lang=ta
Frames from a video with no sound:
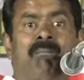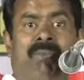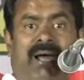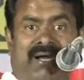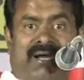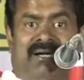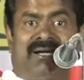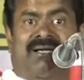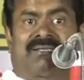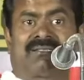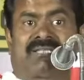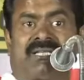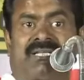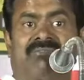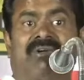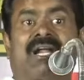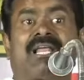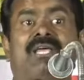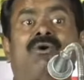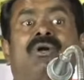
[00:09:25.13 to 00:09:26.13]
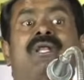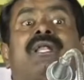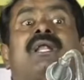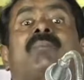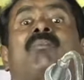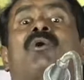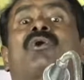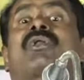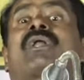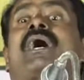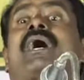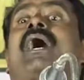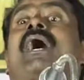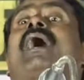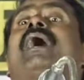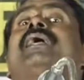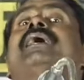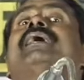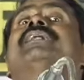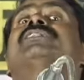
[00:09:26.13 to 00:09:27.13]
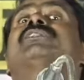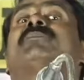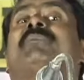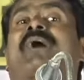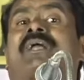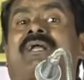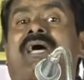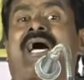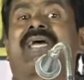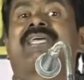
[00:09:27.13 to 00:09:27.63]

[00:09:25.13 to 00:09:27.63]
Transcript: மகிழன் தன் வலையொலியில் போட்டிருக்கான் எடுத்து பாருங்க